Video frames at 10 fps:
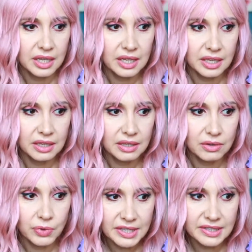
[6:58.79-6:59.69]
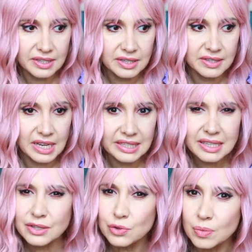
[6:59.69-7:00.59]
Et ouais, c'est
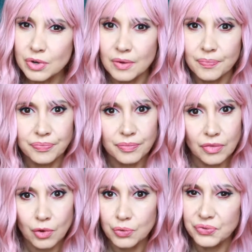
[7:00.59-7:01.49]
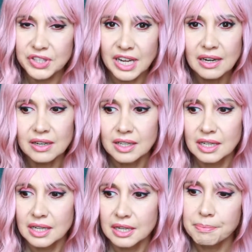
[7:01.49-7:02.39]
assez sombre au final,
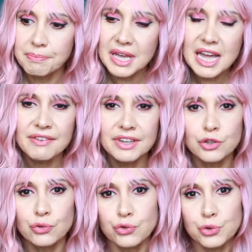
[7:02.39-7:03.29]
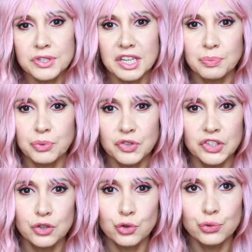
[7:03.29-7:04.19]
mais avec toujours cette
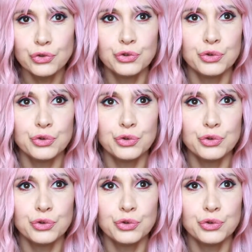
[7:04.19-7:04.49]
petite touche